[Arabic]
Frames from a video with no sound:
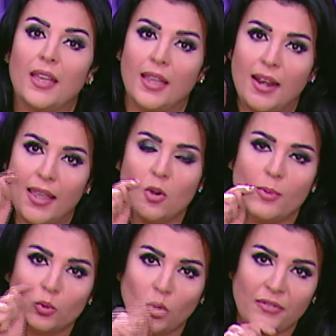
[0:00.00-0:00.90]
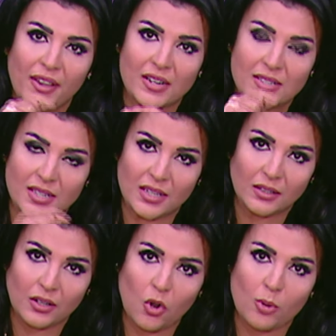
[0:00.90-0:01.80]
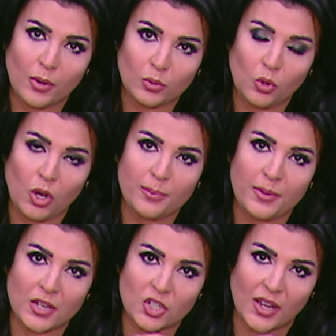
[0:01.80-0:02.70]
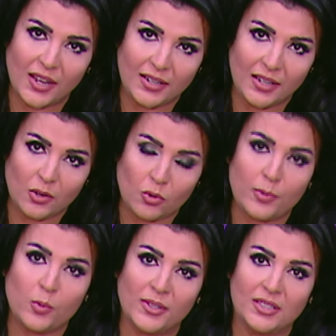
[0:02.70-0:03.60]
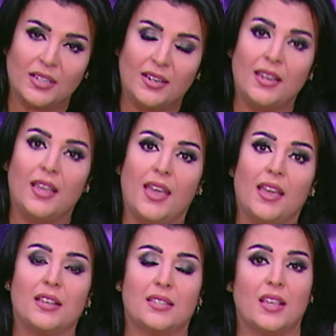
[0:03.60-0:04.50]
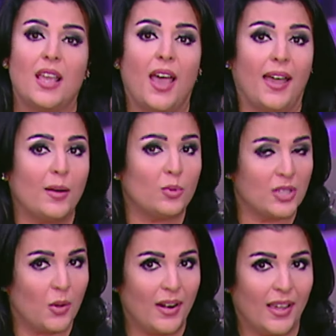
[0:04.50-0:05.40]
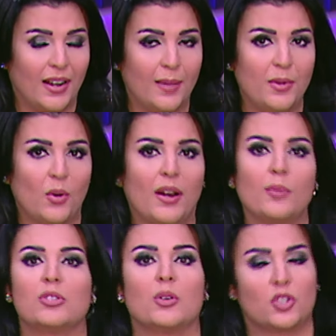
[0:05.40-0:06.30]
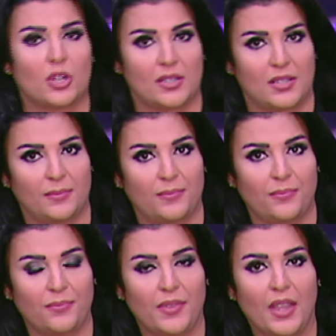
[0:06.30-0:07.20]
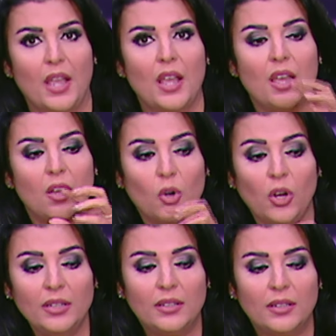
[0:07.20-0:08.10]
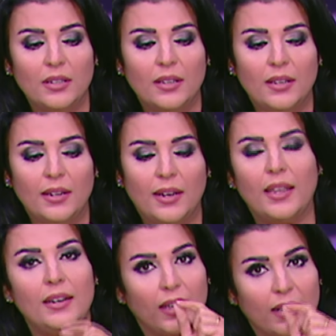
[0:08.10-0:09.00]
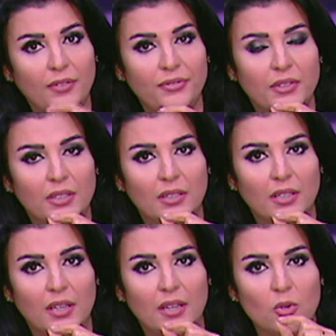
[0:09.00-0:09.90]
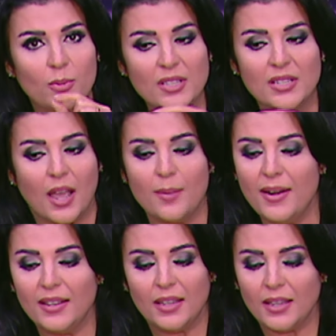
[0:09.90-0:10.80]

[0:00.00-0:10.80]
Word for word: الا انه موضوع فيروس سي هو موضوع بيشغلني وبيمثل لي هاجس على المستوى الاعلامي وعلى المستوى الشخصي رحت لاني عرفت انه مصر عملت